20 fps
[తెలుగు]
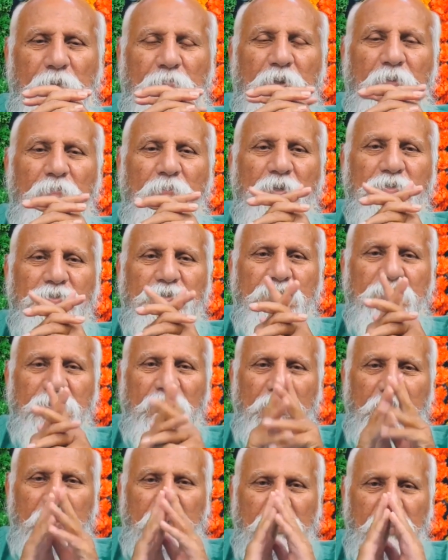పిరమిడ్
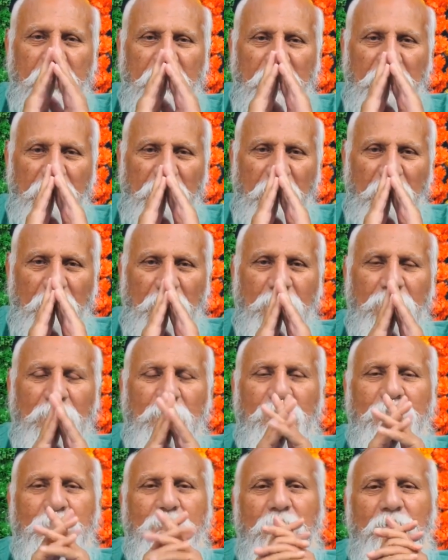మాస్టర్స్ అందరికీ నా
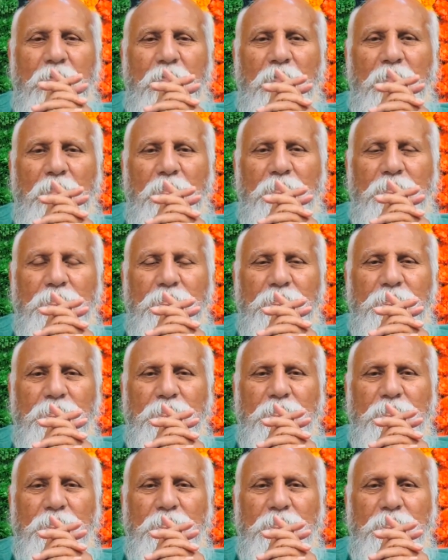యొక్క నమస్కారాలు